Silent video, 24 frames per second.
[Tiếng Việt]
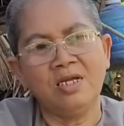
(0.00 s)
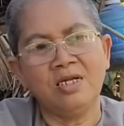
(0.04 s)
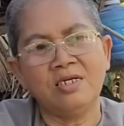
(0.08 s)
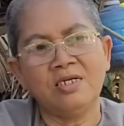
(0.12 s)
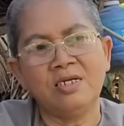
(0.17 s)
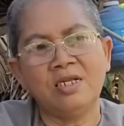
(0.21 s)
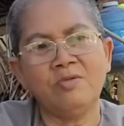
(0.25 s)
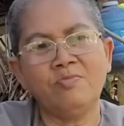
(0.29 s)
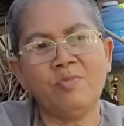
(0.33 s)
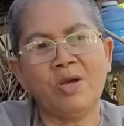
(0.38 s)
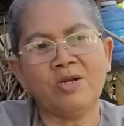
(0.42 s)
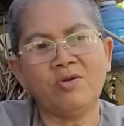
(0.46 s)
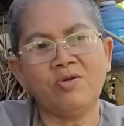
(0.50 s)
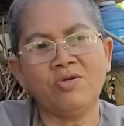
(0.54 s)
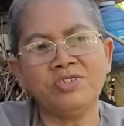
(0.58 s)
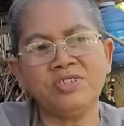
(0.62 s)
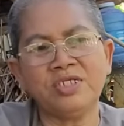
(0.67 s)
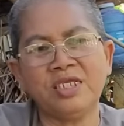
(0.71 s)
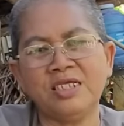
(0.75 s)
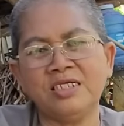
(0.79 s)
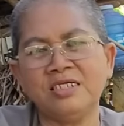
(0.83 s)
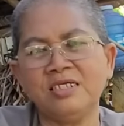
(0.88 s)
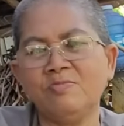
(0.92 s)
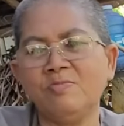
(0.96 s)
để bà nói
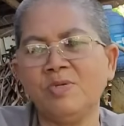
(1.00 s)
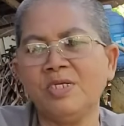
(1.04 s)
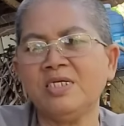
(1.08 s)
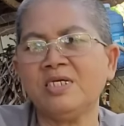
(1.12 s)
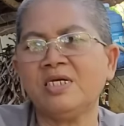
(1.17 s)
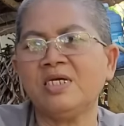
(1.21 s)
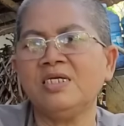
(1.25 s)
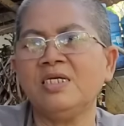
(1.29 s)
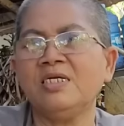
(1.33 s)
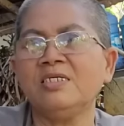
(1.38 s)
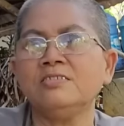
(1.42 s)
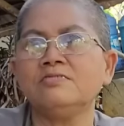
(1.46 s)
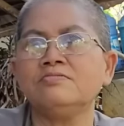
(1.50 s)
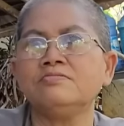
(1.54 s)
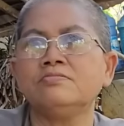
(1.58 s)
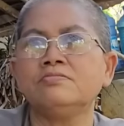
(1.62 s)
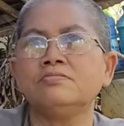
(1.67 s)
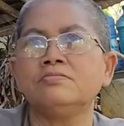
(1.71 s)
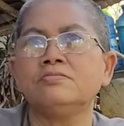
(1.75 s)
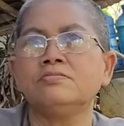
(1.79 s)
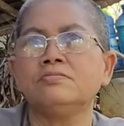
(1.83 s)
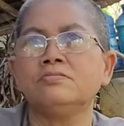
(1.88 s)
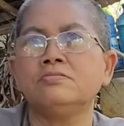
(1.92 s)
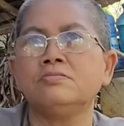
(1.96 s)
chuyện với mấy thằng kiến
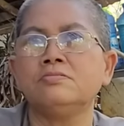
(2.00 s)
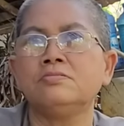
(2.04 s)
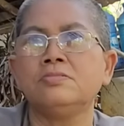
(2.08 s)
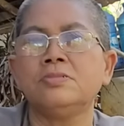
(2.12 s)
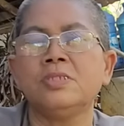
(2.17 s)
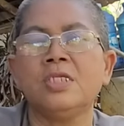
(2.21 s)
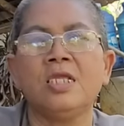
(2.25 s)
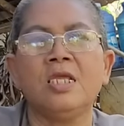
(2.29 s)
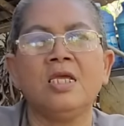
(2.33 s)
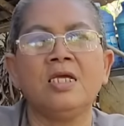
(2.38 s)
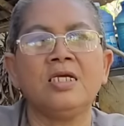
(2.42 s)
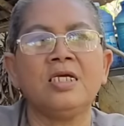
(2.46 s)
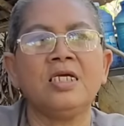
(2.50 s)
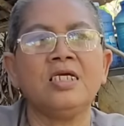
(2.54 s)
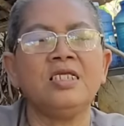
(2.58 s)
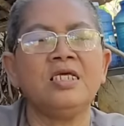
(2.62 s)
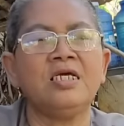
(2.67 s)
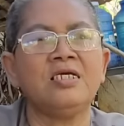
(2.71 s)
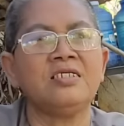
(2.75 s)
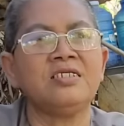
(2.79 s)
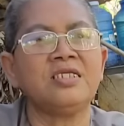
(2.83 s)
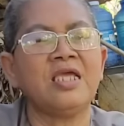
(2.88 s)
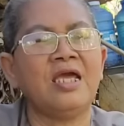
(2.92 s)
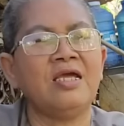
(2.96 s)
cái
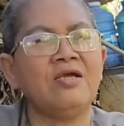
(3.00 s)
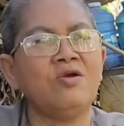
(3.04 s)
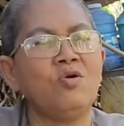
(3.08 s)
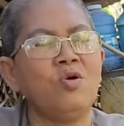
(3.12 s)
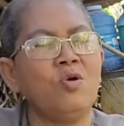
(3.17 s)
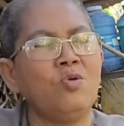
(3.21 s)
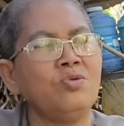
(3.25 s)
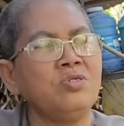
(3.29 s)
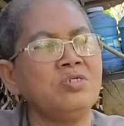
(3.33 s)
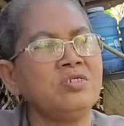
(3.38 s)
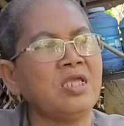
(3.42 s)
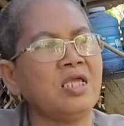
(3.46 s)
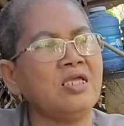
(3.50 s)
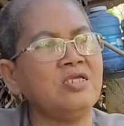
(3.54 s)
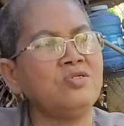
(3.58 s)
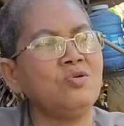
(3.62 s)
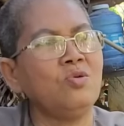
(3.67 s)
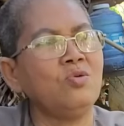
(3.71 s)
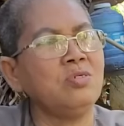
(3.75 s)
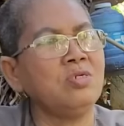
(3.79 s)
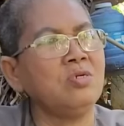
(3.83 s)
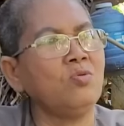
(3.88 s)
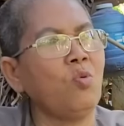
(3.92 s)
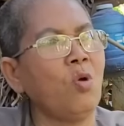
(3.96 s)
thằng trai cô nó chạy
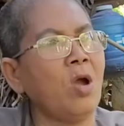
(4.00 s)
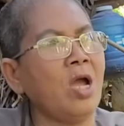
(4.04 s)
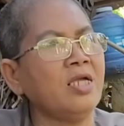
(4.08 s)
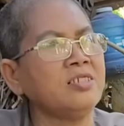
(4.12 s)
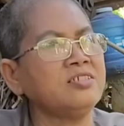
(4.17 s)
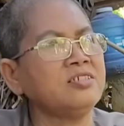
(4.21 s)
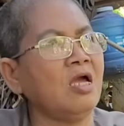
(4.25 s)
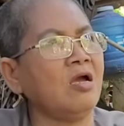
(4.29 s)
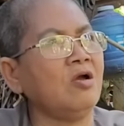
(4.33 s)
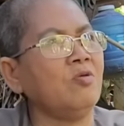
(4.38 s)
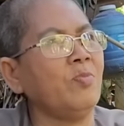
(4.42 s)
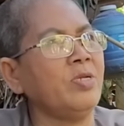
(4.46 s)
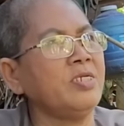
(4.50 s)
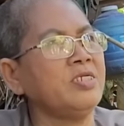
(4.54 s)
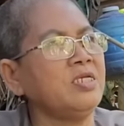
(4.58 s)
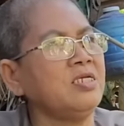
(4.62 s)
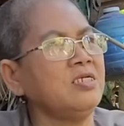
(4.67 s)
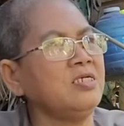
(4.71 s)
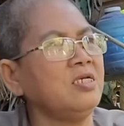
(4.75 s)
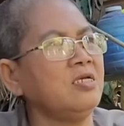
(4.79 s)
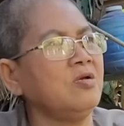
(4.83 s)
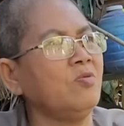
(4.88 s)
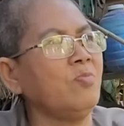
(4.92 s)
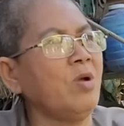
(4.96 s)
xuống nó quá trời mấy kia
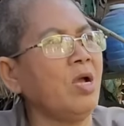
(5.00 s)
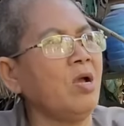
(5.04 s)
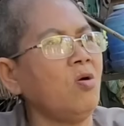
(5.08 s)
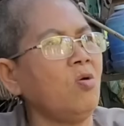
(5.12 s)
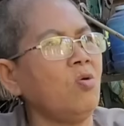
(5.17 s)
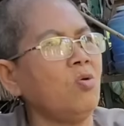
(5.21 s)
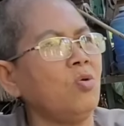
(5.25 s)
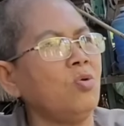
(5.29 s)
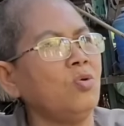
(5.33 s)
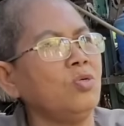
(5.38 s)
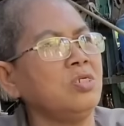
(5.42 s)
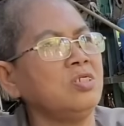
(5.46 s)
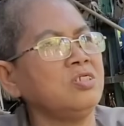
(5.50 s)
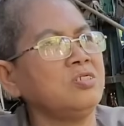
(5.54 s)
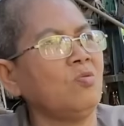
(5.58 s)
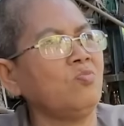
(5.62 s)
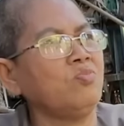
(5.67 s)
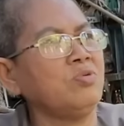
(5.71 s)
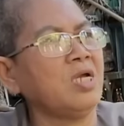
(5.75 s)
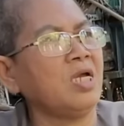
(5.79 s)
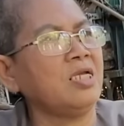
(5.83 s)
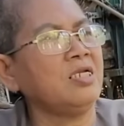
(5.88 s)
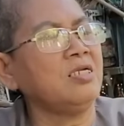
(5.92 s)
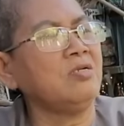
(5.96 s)
nghiện máu nó
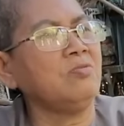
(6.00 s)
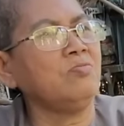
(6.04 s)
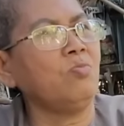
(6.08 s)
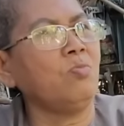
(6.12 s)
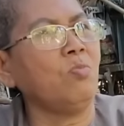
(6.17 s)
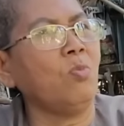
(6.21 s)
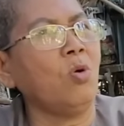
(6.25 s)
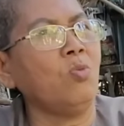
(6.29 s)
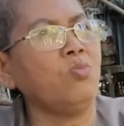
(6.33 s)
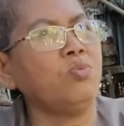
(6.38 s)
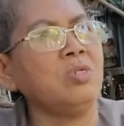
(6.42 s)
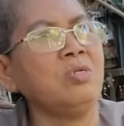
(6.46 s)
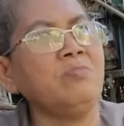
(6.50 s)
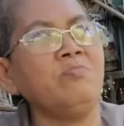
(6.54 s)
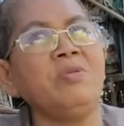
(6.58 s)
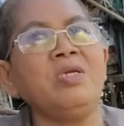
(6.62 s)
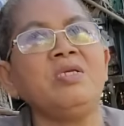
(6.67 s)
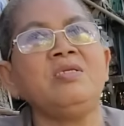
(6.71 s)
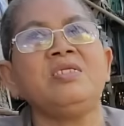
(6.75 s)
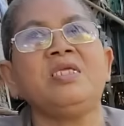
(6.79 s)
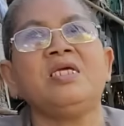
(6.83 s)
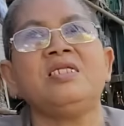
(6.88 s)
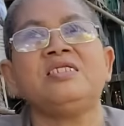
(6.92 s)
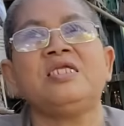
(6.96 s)
trong cây nó một nó
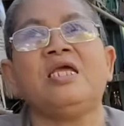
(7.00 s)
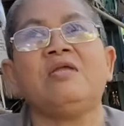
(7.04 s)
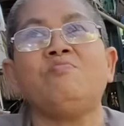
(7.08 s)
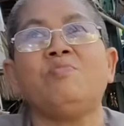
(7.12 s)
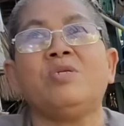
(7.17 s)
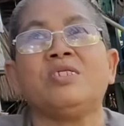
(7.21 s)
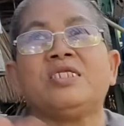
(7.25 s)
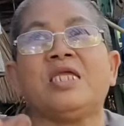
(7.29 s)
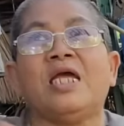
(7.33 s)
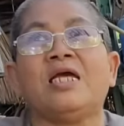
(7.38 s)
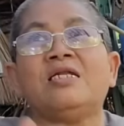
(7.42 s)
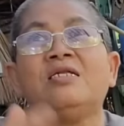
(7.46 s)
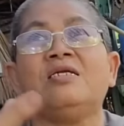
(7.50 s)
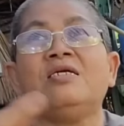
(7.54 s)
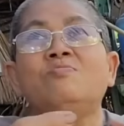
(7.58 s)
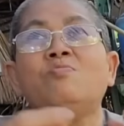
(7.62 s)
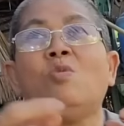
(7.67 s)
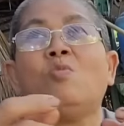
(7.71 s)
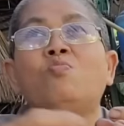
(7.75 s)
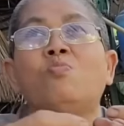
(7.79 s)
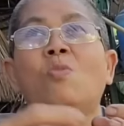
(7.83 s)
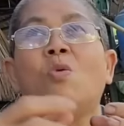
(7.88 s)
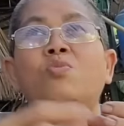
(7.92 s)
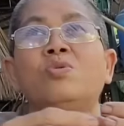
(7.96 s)
mấy nhánh nhánh mình chặt nó
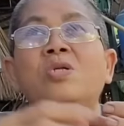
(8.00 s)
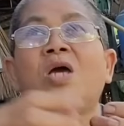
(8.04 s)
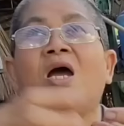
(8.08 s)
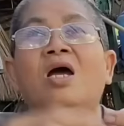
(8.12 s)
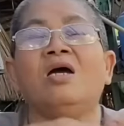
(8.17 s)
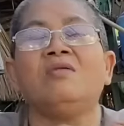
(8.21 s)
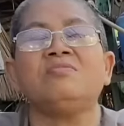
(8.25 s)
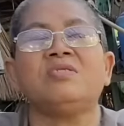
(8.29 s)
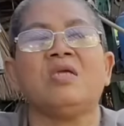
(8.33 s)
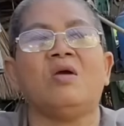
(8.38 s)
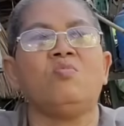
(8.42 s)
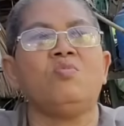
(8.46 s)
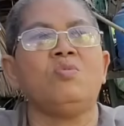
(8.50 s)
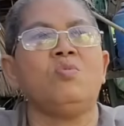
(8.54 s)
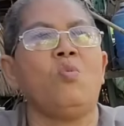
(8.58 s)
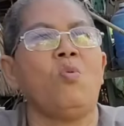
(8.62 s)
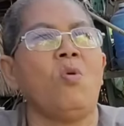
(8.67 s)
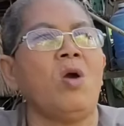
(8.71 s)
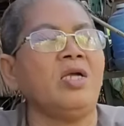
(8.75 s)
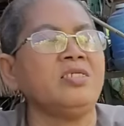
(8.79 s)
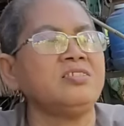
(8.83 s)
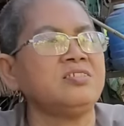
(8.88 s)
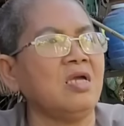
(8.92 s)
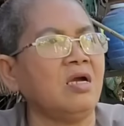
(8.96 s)
một mụn nó ở trong nó
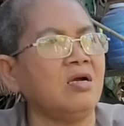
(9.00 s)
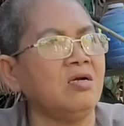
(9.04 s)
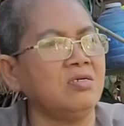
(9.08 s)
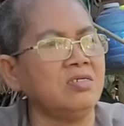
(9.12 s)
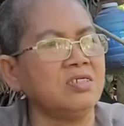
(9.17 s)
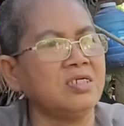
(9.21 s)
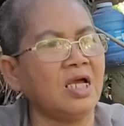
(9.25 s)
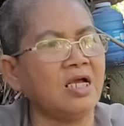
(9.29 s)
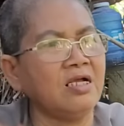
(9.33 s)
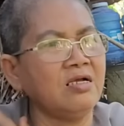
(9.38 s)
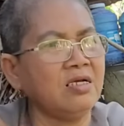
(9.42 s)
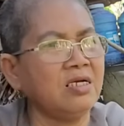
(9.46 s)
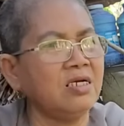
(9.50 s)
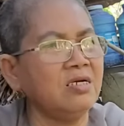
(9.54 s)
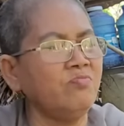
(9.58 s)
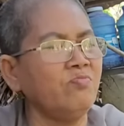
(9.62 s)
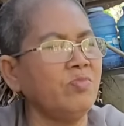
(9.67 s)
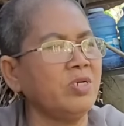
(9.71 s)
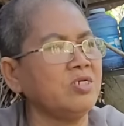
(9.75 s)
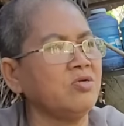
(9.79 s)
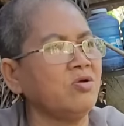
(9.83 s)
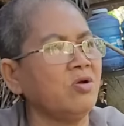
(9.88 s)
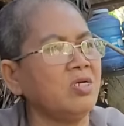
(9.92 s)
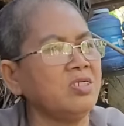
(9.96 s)
quá trời nó cắn cứng
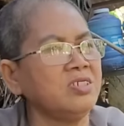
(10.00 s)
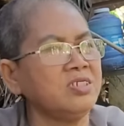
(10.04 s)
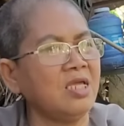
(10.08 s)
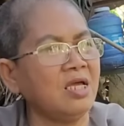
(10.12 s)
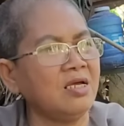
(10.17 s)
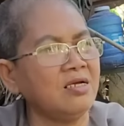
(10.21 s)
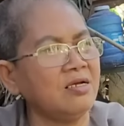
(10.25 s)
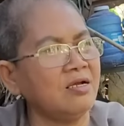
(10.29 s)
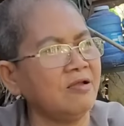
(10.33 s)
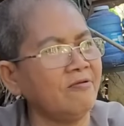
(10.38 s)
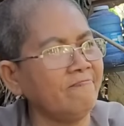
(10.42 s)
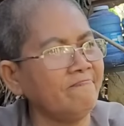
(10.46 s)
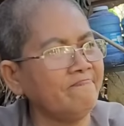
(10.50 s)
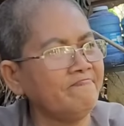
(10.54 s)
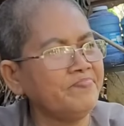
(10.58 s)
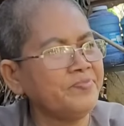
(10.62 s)
mình có hết trơn rồi